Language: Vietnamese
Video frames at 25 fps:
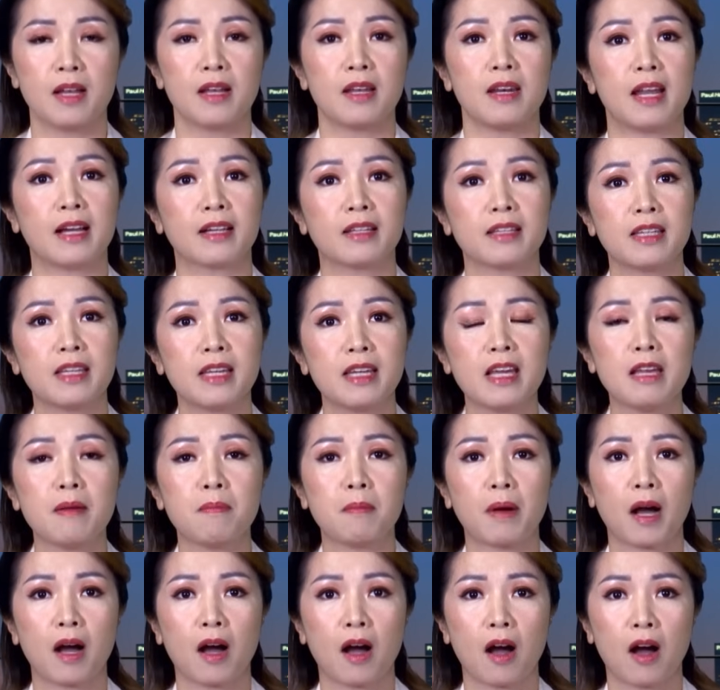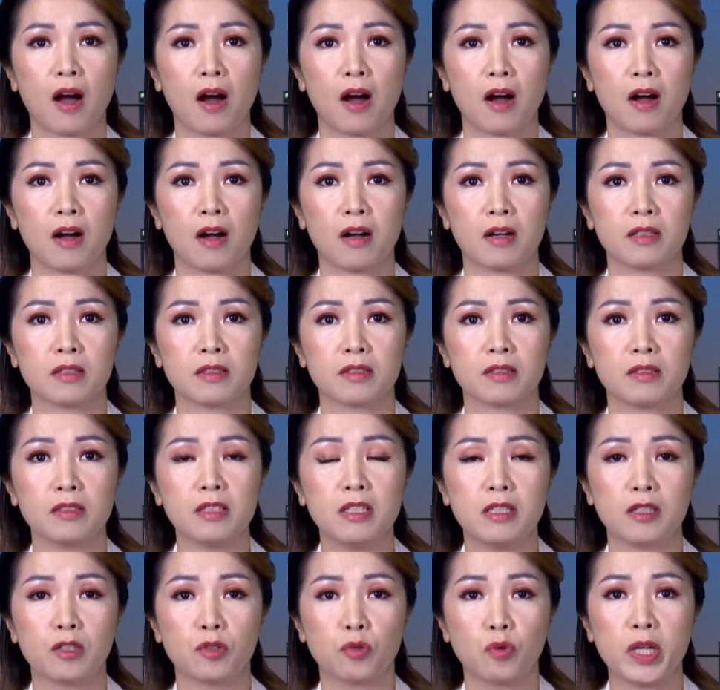là khi mà họ
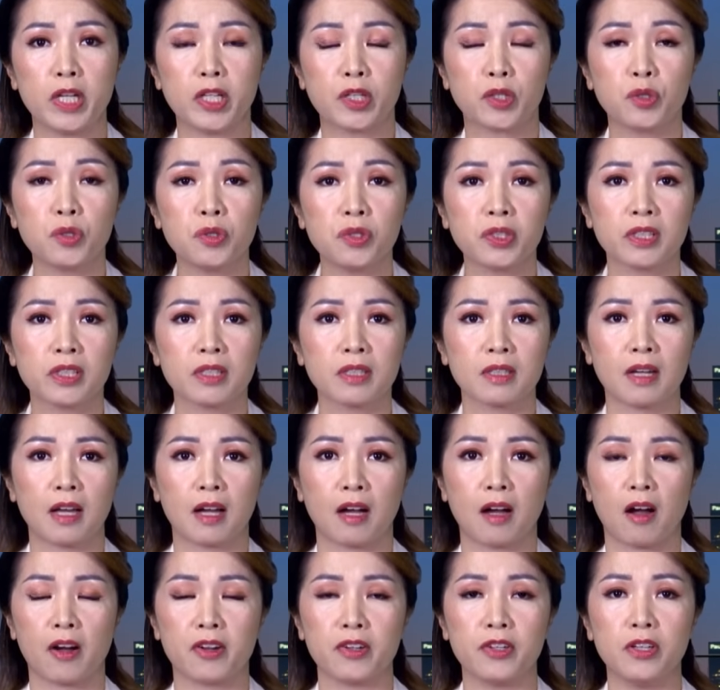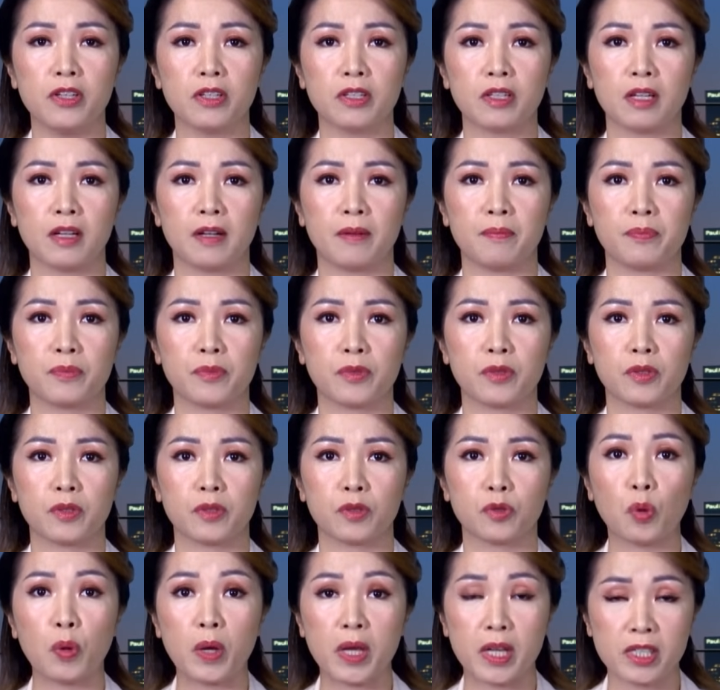được recruit, tức là họ được um,
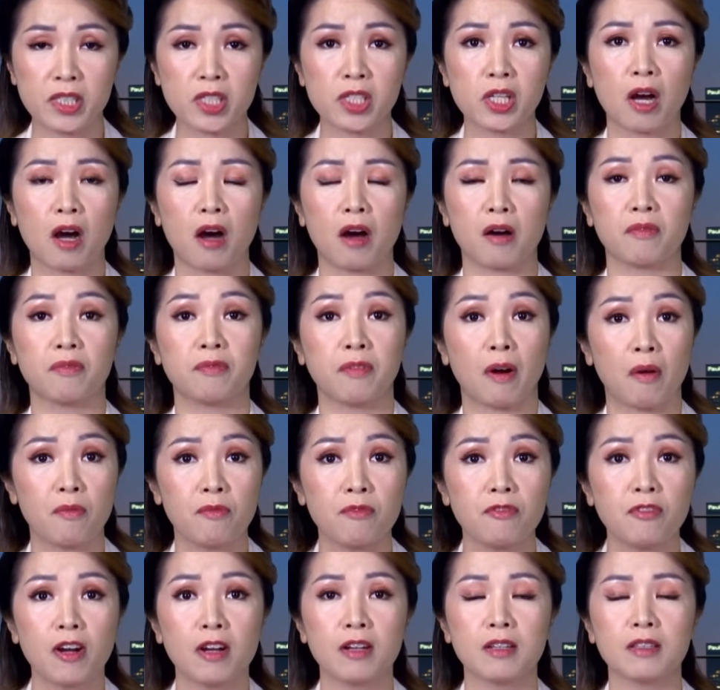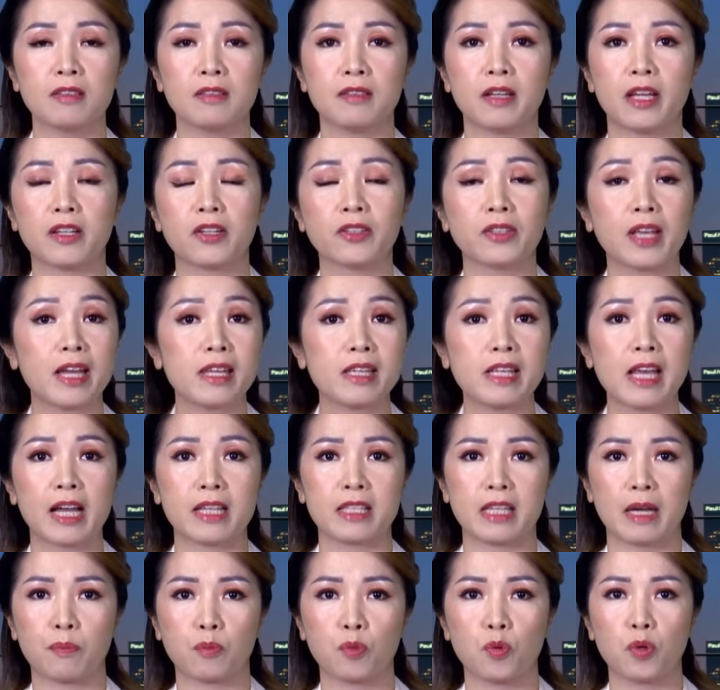tuyển chọn, phỏng vấn để có thể gia
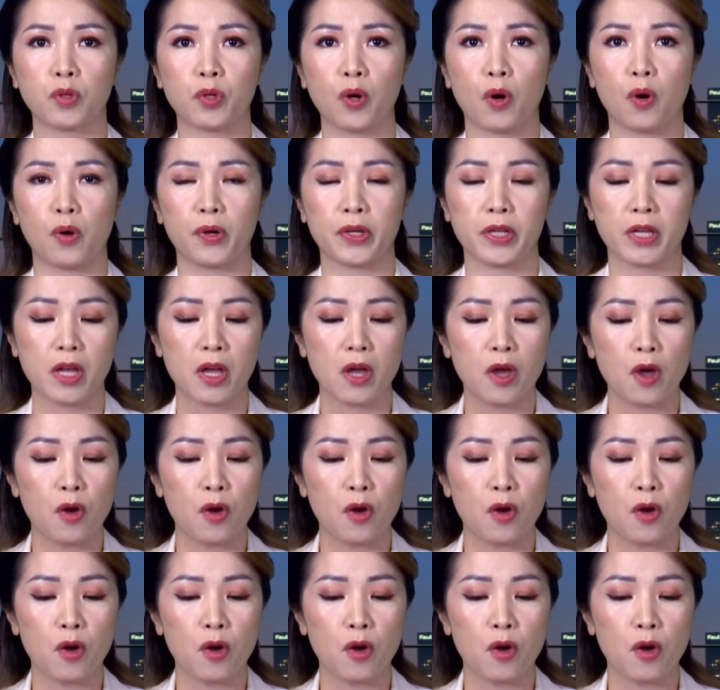nhập quân đội,